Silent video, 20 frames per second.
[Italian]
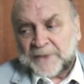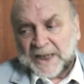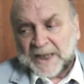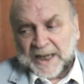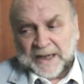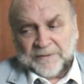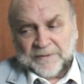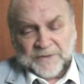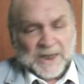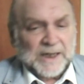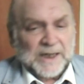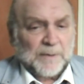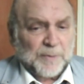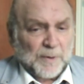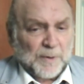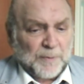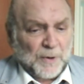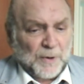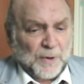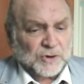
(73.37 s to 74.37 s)
e viene
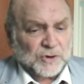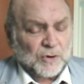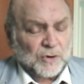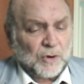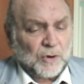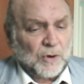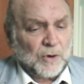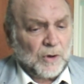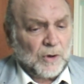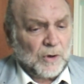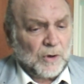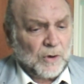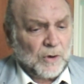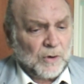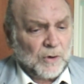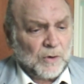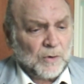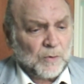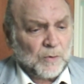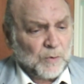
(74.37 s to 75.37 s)

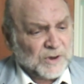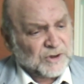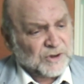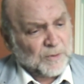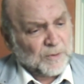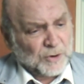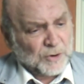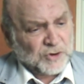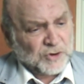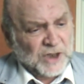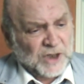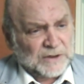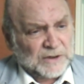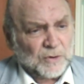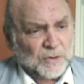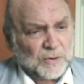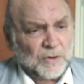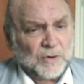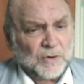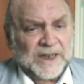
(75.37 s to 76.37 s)
proposto questo
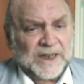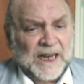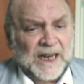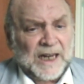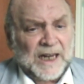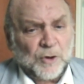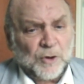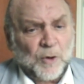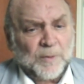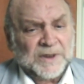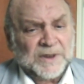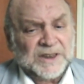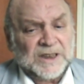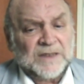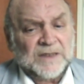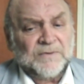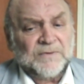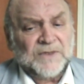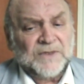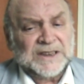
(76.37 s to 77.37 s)
progetto che ha il nome
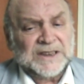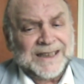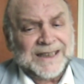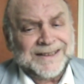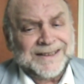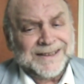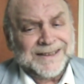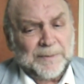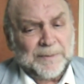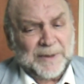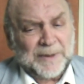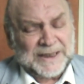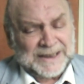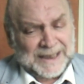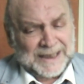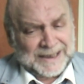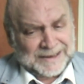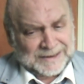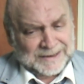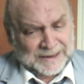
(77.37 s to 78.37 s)
di Vita
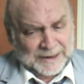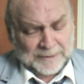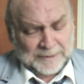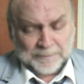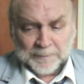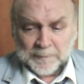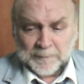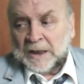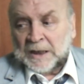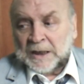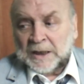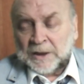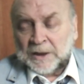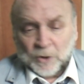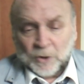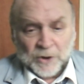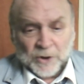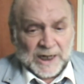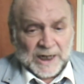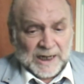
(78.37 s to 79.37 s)
Indipendente.
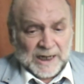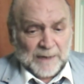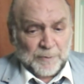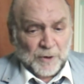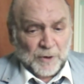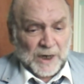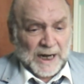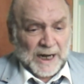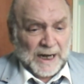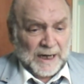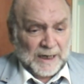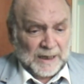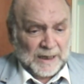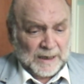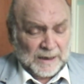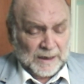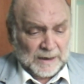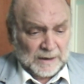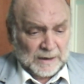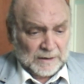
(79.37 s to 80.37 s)
Noi
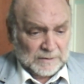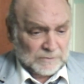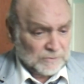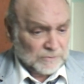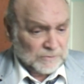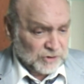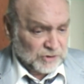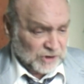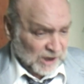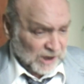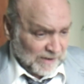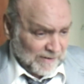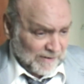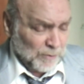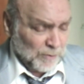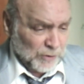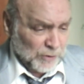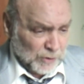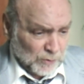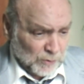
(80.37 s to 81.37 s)
all'epoca ci
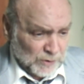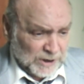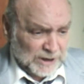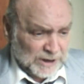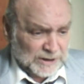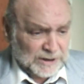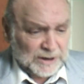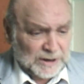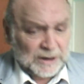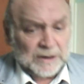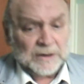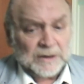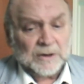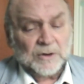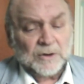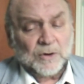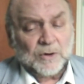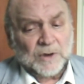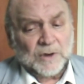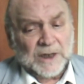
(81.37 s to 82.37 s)
eravamo riuniti
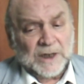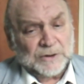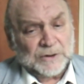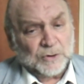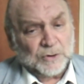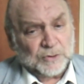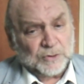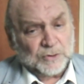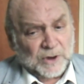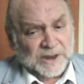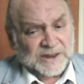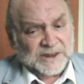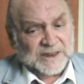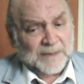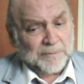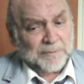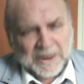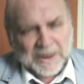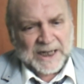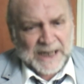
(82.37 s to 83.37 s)
con la
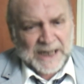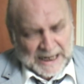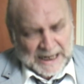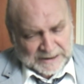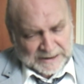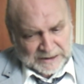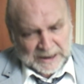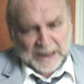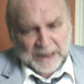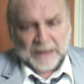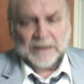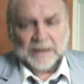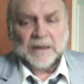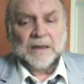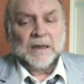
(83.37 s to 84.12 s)
dottoressa Bernacchia,